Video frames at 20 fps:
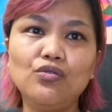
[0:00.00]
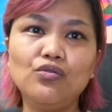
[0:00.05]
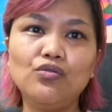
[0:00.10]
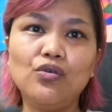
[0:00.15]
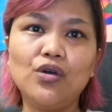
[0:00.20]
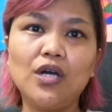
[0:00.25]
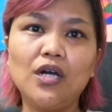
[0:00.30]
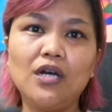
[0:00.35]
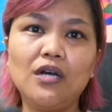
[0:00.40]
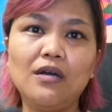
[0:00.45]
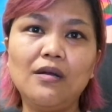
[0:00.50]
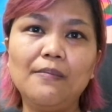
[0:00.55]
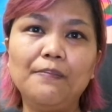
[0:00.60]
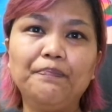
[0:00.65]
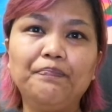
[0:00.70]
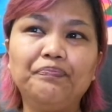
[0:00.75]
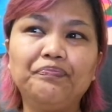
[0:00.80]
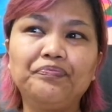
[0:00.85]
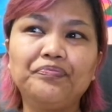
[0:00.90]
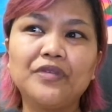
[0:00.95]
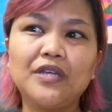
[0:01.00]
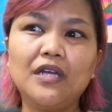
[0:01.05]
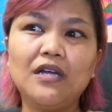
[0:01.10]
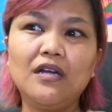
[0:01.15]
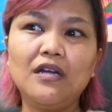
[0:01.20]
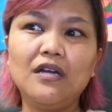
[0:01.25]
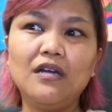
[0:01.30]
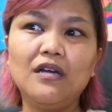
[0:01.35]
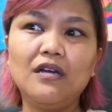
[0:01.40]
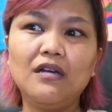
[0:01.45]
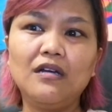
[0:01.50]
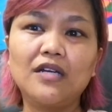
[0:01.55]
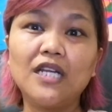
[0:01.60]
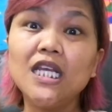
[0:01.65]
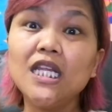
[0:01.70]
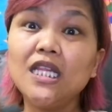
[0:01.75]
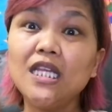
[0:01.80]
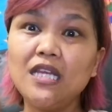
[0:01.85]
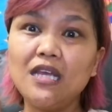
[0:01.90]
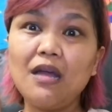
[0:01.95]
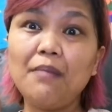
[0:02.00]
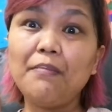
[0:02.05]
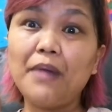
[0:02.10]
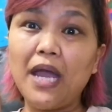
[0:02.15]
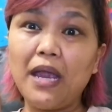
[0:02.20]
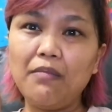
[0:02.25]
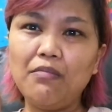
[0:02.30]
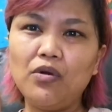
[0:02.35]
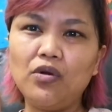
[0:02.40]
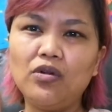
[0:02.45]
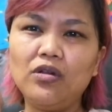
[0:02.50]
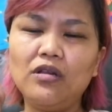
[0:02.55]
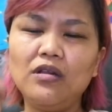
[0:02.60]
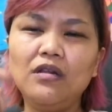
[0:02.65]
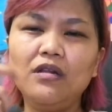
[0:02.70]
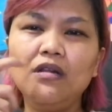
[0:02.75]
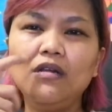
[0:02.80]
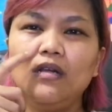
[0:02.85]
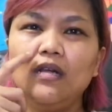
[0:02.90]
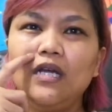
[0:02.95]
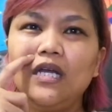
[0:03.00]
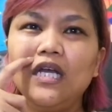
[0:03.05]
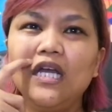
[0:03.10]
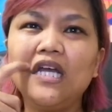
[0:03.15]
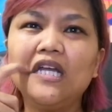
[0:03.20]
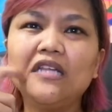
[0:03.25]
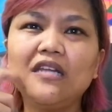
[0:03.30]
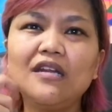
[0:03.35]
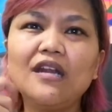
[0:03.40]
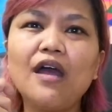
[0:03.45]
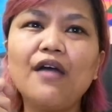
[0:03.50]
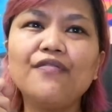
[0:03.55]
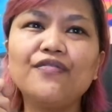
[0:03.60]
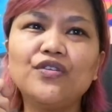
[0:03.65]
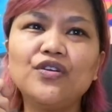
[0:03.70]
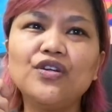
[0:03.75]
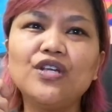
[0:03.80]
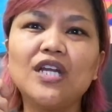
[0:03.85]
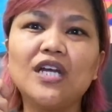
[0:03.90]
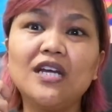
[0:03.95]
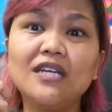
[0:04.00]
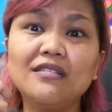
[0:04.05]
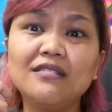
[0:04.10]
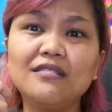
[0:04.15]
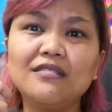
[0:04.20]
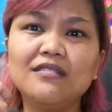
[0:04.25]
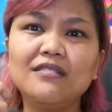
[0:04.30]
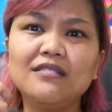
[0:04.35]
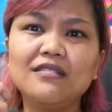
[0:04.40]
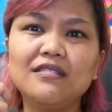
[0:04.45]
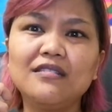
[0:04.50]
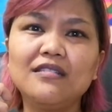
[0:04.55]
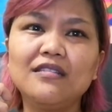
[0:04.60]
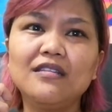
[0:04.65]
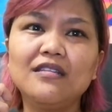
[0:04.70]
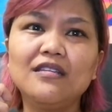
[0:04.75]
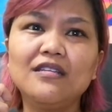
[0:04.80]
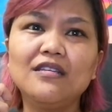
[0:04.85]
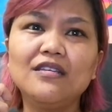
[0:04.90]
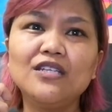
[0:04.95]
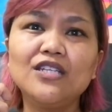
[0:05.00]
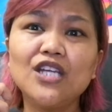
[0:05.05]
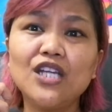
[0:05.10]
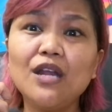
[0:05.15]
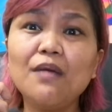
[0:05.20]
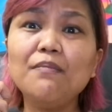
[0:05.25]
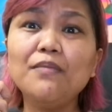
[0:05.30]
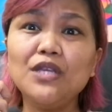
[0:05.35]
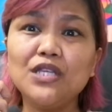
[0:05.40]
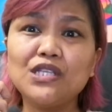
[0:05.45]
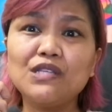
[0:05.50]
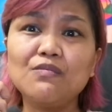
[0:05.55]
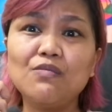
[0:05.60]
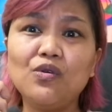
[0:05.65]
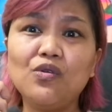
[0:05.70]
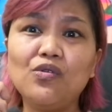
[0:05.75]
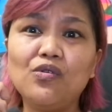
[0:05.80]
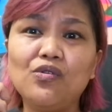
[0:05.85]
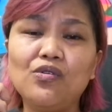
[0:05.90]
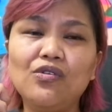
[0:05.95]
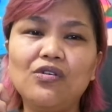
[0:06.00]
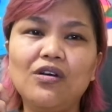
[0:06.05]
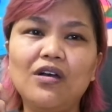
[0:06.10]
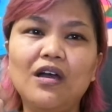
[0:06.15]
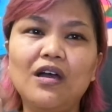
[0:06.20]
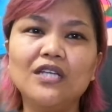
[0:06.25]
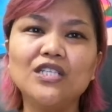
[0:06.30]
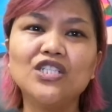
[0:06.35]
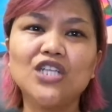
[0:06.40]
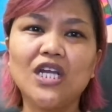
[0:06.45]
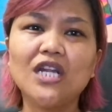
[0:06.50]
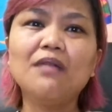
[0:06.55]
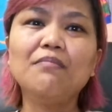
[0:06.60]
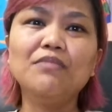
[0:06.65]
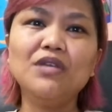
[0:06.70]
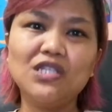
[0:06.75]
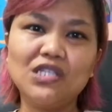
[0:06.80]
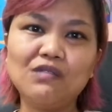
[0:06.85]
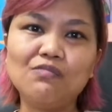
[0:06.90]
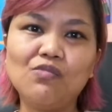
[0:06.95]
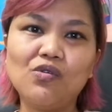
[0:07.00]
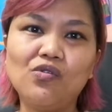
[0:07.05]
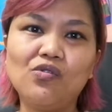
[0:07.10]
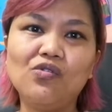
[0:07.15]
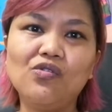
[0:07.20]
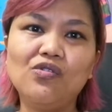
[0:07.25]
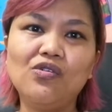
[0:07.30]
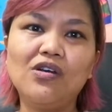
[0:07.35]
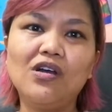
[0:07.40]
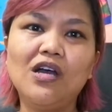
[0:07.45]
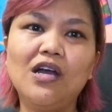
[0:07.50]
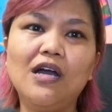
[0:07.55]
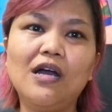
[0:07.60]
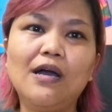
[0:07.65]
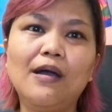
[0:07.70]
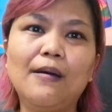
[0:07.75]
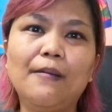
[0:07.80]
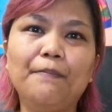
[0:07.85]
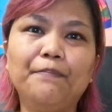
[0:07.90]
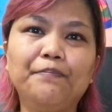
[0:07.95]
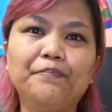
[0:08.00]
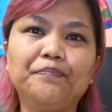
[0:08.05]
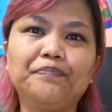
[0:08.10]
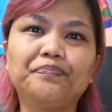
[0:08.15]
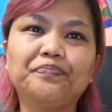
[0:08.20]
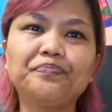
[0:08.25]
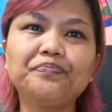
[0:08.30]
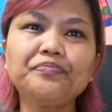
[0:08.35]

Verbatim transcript: to uh, uh, reading a Bible. And then after that, siya na mismo, siya na mismo, um,